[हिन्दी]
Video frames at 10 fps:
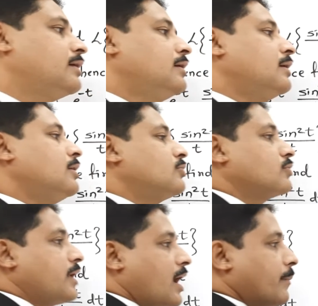ठीक है
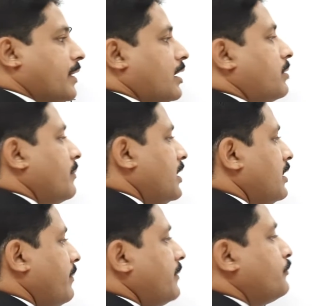तो यहां पे अब हमें
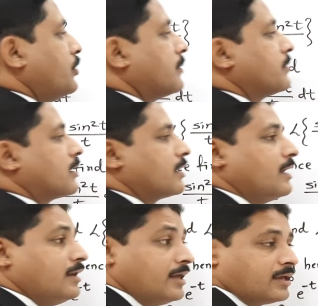लिमिट पुटअप करना
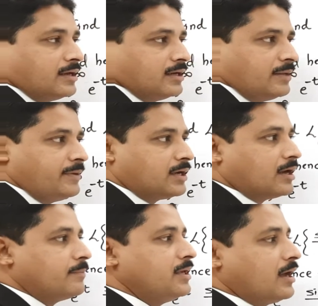है लेकिन
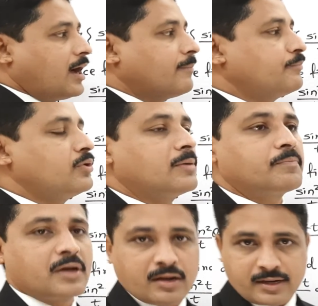लिमिट अभी आप
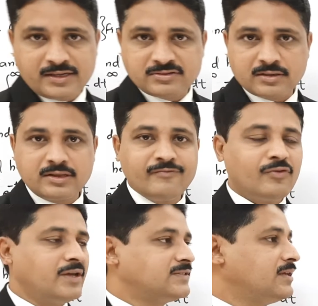पुटअप कर नहीं सकते
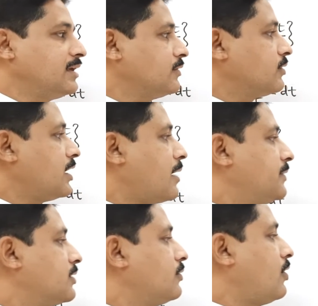वो इसीलिए क्योंकि यहां
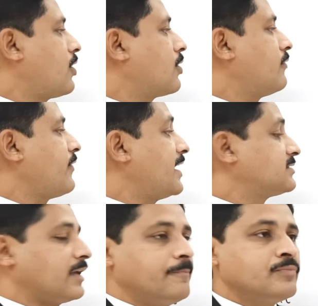पे देखो लॉग ऑफ
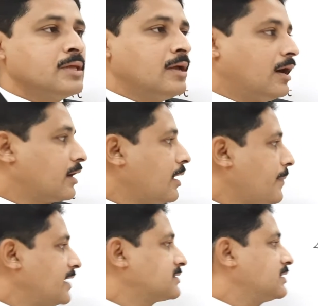एस है अगर
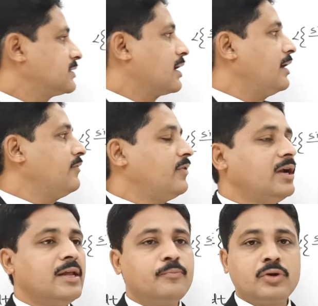आप एस के जगह
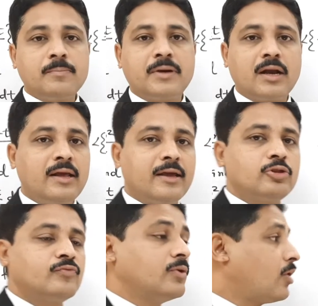इन्फिनिटी पुटअप कर
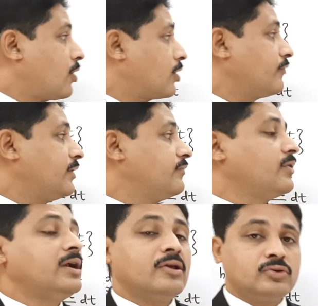लेंगे तो वो लॉग ऑफ
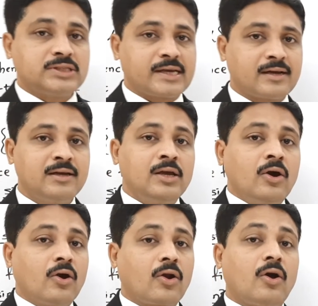इन्फिनिटी हो जाएगा
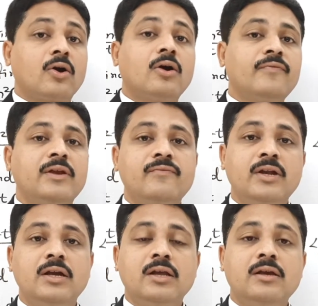और लॉग ऑफ
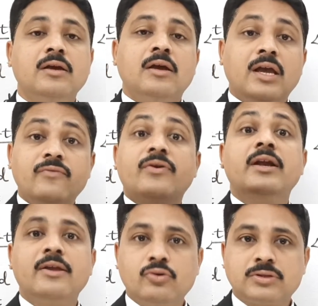इन्फिनिटी
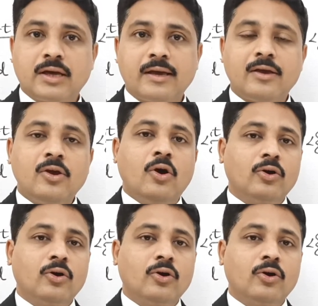इन्फिनिटी होता है